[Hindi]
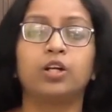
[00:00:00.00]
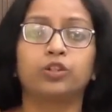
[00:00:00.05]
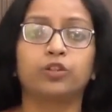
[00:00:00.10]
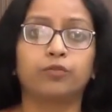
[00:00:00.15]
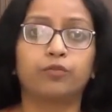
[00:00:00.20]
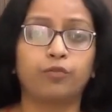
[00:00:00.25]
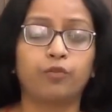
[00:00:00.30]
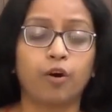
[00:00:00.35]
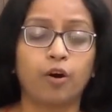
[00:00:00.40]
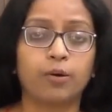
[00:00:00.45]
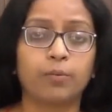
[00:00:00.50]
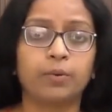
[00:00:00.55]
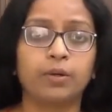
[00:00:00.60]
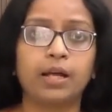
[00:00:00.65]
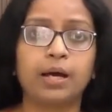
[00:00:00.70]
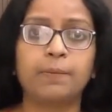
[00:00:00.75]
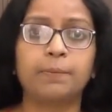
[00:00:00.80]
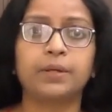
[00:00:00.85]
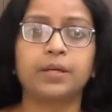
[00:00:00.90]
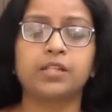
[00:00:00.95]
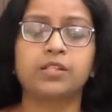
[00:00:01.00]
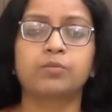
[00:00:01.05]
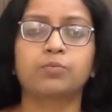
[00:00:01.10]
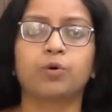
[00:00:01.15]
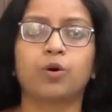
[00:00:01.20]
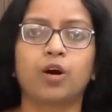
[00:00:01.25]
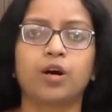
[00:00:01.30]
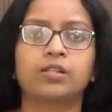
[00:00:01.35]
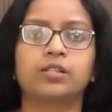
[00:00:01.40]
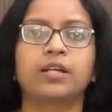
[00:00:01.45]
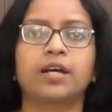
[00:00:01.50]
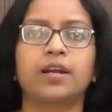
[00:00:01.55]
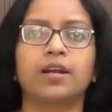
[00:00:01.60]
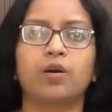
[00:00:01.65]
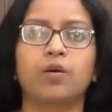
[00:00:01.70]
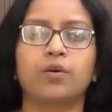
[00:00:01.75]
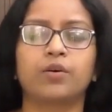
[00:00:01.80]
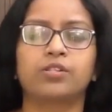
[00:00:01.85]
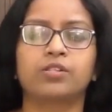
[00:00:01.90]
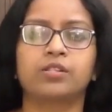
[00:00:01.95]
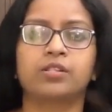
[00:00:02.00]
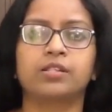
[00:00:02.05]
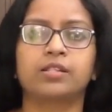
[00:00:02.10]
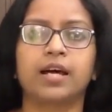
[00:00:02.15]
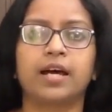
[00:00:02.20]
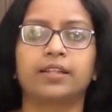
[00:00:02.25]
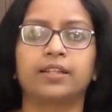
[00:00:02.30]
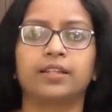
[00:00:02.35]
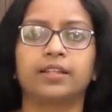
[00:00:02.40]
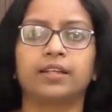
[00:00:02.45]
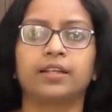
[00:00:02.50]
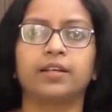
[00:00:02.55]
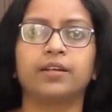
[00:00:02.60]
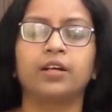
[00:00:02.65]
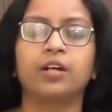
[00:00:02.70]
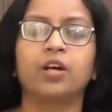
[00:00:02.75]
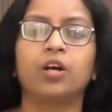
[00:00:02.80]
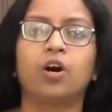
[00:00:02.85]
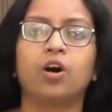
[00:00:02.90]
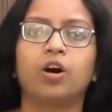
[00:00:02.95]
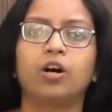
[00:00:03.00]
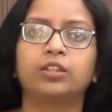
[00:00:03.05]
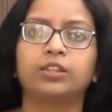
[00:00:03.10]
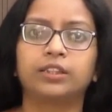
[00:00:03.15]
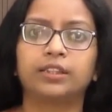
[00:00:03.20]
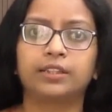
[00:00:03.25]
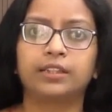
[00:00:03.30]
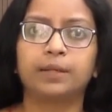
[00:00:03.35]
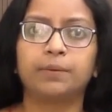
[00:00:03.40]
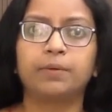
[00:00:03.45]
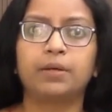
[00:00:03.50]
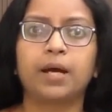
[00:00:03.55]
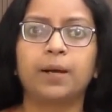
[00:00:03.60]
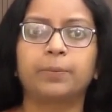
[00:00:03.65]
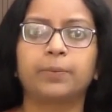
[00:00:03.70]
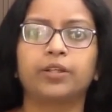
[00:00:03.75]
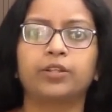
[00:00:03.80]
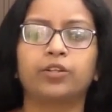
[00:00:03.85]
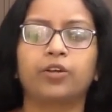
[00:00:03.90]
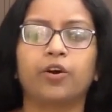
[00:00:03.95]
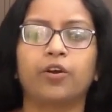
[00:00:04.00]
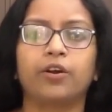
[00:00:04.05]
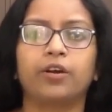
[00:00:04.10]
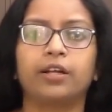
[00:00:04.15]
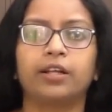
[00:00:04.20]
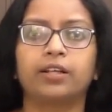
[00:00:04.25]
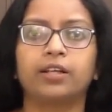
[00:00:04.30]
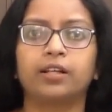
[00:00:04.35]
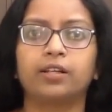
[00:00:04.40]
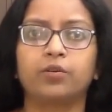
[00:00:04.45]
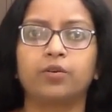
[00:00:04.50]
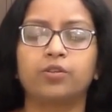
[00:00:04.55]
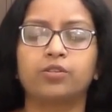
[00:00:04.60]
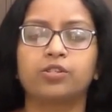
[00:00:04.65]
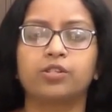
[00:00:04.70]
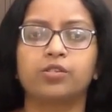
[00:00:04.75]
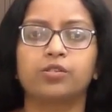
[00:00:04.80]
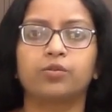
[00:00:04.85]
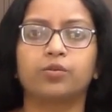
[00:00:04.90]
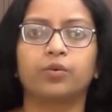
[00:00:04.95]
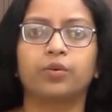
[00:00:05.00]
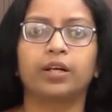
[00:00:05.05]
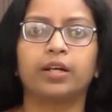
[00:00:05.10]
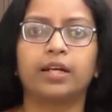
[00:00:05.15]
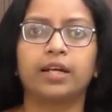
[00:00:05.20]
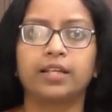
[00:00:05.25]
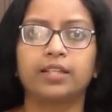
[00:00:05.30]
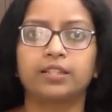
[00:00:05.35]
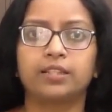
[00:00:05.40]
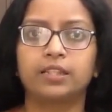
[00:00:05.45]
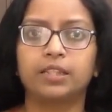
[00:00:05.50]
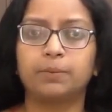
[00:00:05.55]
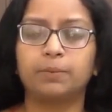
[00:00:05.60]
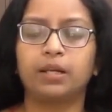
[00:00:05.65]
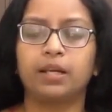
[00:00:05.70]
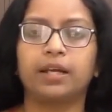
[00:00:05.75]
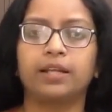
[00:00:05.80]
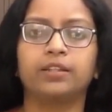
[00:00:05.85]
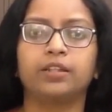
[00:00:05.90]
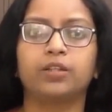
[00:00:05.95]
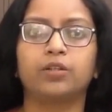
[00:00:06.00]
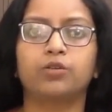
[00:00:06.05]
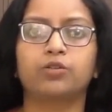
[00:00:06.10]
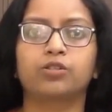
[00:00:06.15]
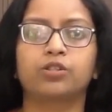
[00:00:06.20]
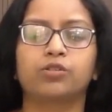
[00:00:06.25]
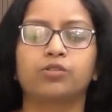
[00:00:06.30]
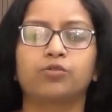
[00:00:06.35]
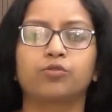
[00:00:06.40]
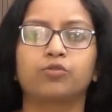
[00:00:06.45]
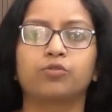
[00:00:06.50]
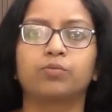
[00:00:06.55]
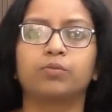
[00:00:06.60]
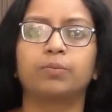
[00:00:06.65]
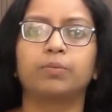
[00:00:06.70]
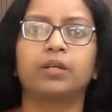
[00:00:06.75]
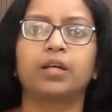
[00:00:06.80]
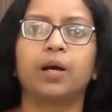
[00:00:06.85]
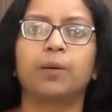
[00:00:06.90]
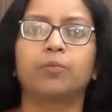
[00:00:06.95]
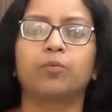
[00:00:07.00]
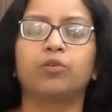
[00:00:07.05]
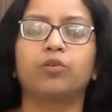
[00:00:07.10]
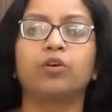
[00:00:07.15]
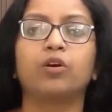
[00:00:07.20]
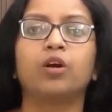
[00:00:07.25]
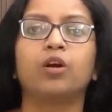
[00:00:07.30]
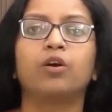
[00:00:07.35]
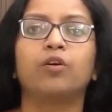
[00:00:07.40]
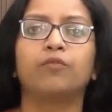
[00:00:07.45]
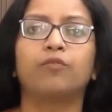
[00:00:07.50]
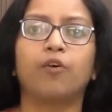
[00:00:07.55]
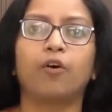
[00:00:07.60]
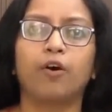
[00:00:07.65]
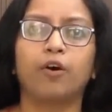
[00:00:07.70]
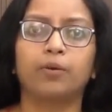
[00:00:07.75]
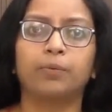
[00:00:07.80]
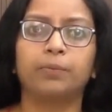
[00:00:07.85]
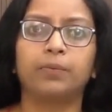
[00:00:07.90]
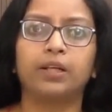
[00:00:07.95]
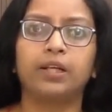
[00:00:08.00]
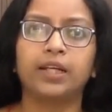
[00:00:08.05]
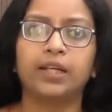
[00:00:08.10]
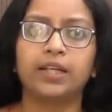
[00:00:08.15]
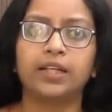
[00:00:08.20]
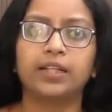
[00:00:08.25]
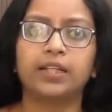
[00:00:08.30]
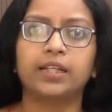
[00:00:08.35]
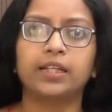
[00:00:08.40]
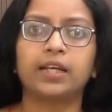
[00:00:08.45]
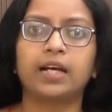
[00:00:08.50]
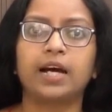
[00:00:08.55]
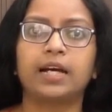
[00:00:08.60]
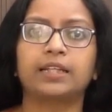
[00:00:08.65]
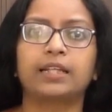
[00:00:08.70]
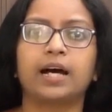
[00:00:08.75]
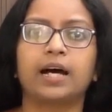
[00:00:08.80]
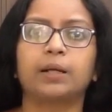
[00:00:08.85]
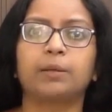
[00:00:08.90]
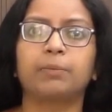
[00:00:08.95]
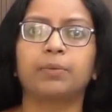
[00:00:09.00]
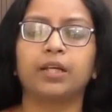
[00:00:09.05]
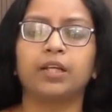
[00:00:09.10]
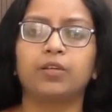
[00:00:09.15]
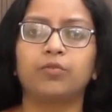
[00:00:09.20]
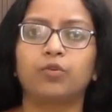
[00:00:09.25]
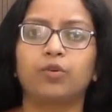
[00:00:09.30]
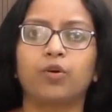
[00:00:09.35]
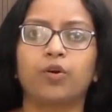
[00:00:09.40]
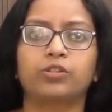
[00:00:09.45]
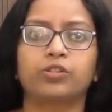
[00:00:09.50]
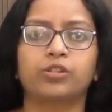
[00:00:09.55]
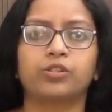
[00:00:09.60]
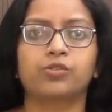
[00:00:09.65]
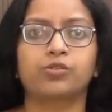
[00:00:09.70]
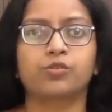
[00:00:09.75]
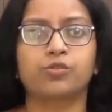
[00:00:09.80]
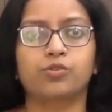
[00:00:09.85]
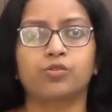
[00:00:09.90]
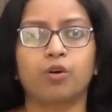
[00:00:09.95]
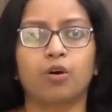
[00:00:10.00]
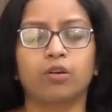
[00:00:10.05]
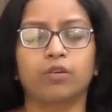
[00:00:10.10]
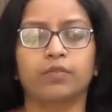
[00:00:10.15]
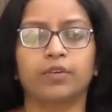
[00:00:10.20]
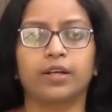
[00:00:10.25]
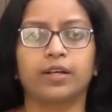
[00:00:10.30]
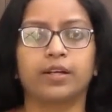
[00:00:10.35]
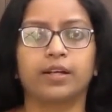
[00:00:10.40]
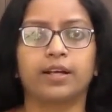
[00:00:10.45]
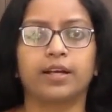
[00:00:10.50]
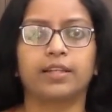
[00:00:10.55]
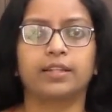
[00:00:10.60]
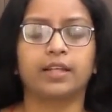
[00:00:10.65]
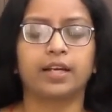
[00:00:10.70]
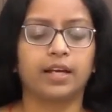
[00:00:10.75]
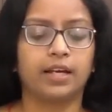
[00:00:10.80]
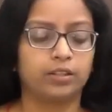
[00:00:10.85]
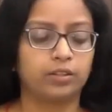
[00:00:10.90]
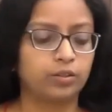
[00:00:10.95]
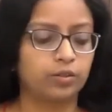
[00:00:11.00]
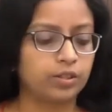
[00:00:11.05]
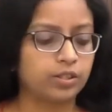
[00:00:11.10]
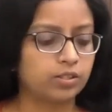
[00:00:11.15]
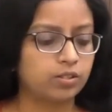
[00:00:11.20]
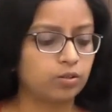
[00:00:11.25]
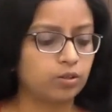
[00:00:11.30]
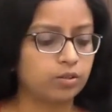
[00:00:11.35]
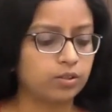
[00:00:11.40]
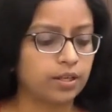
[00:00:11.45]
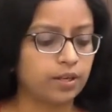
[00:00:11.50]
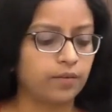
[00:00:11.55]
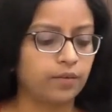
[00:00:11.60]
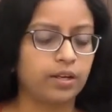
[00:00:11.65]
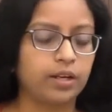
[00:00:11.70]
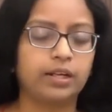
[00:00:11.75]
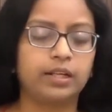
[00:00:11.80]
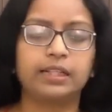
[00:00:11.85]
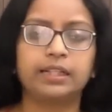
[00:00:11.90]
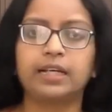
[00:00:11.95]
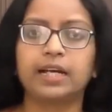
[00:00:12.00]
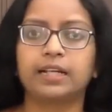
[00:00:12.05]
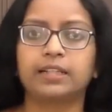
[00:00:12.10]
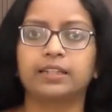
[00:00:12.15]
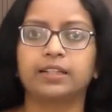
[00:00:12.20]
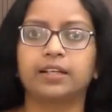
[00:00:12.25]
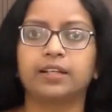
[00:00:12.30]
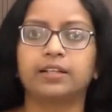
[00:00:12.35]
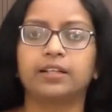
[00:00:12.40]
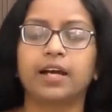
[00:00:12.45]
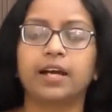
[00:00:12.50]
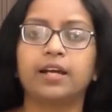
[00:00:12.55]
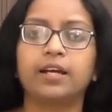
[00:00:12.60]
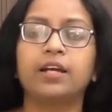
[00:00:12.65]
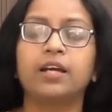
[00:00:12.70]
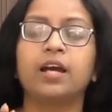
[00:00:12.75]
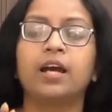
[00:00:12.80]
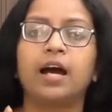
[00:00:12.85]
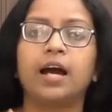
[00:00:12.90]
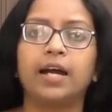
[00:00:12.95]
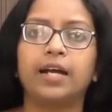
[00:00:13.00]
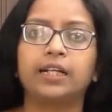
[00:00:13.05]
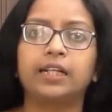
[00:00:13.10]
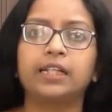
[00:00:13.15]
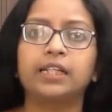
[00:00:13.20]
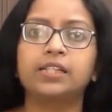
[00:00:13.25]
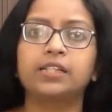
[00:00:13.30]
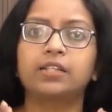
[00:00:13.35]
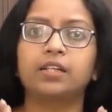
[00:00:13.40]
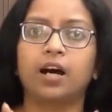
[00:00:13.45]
तो फॉर्मूला बेस्ड बहुत सारे क्वेश्चन आते हैं और जितने भी आपके थोरेटिकल क्वेश्चन होंगे या जितने भी लेंदी क्वेश्चन होंगे उसमें भी आपको फॉर्मूले के आधार पर ही वो क्वेश्चन को सॉल्व करने रहता है तो इसको रेगुलरली याद करना है एटलीस्ट